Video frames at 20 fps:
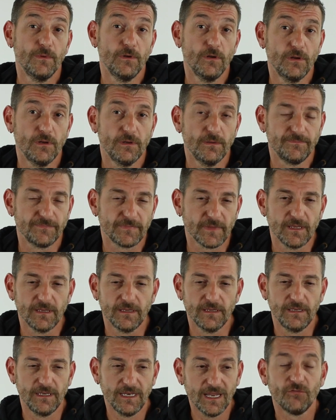mm,
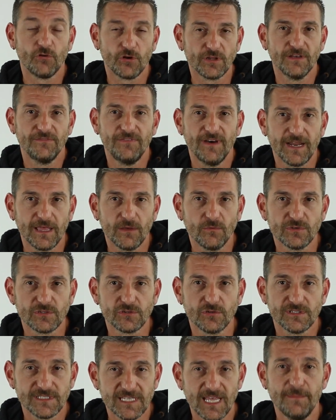il lavoro da fare in
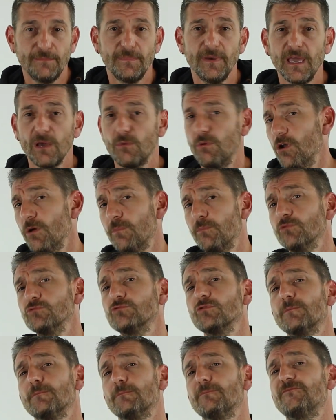questo step è quello
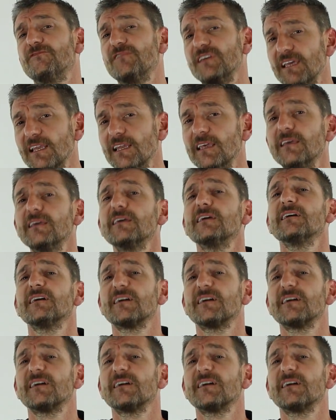appunto fili,